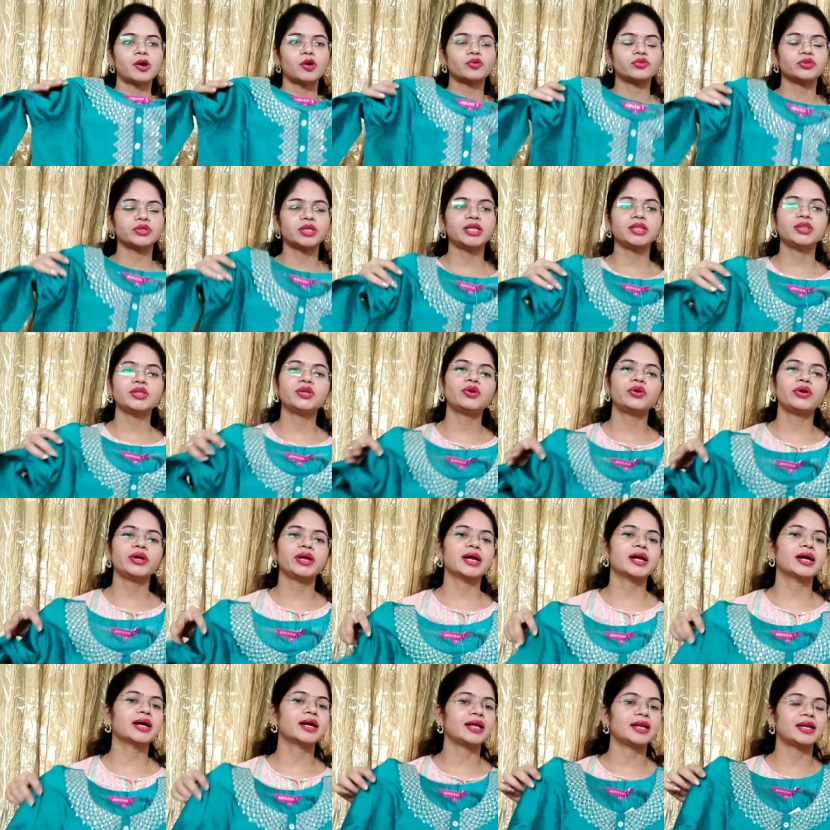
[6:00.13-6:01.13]
బాగుంది ఇందులో
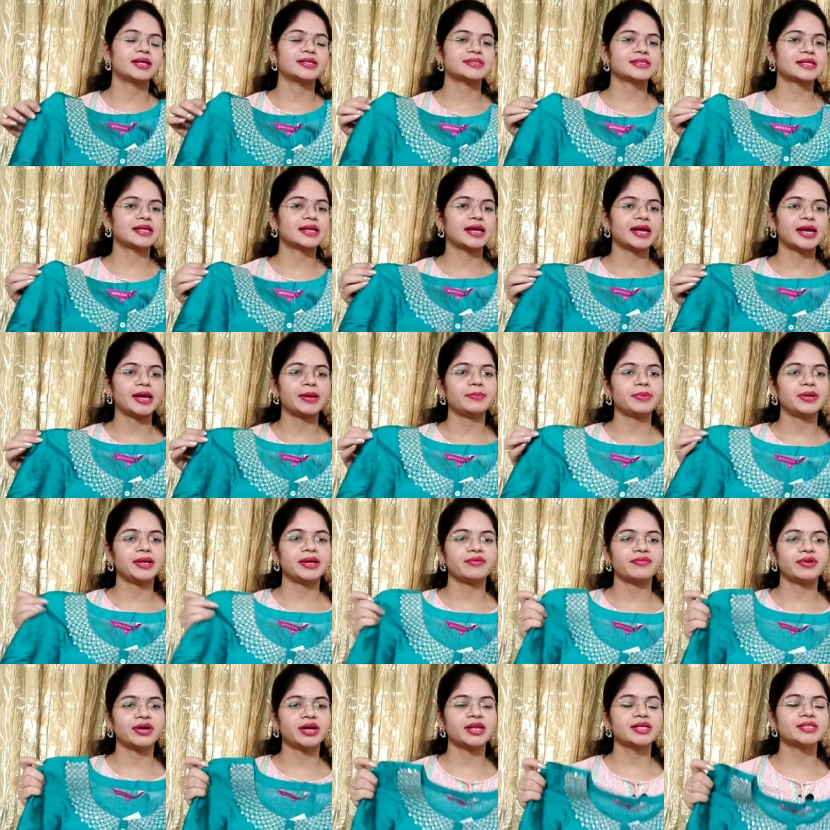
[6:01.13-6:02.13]
ఇంకా కలర్స్ అలా ఏం
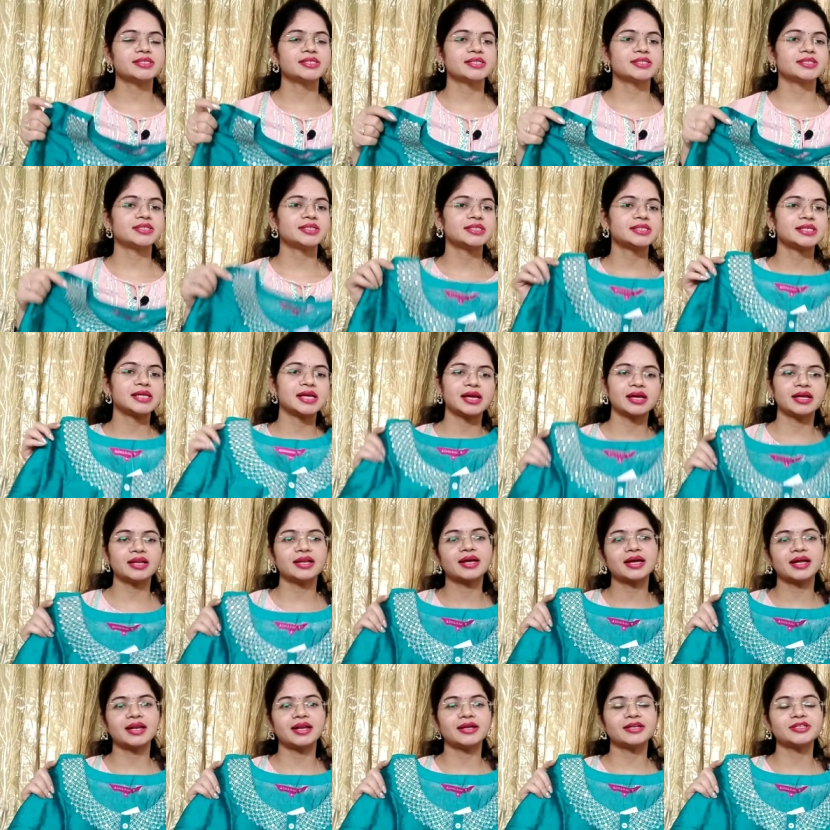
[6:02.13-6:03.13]
లేవండి జస్ట్ సింగిల్
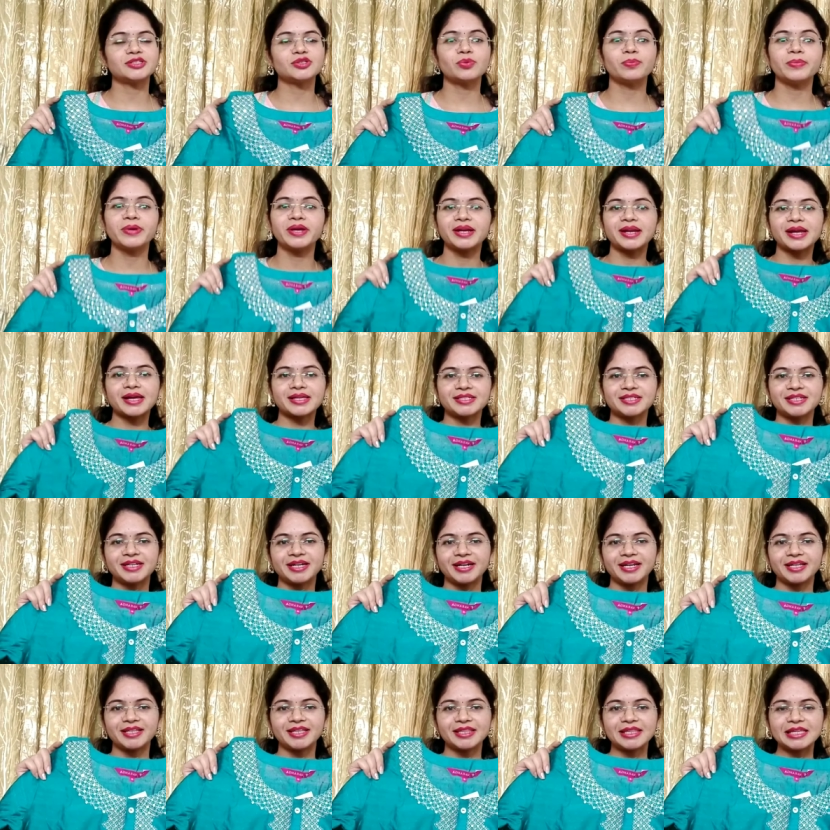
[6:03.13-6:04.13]
కలర్ సో మీకు
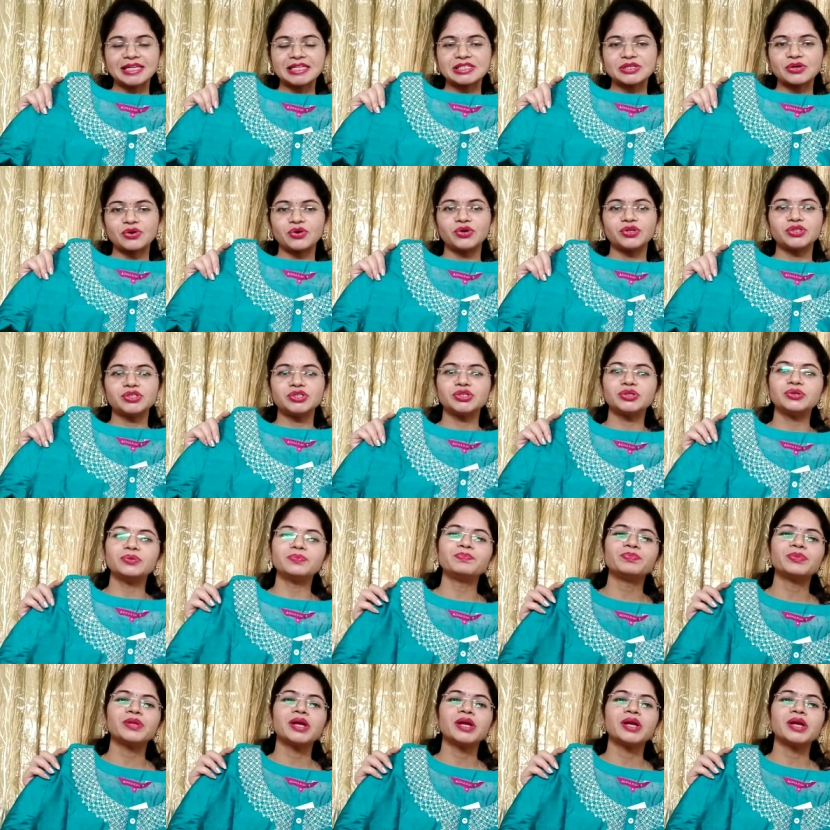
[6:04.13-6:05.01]
నచ్చినట్టయితే తీసుకోవచ్చు